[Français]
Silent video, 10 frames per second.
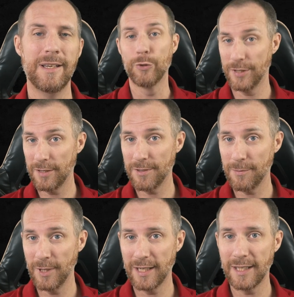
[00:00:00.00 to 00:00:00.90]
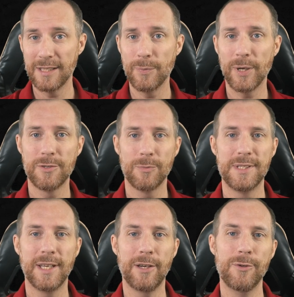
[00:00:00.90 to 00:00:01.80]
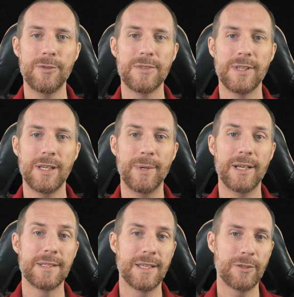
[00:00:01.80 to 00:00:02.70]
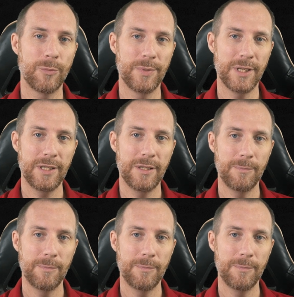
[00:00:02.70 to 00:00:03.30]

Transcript: Je sais que vous aimez les cas de disparition mystérieuse, et eh ben ça tombe bien,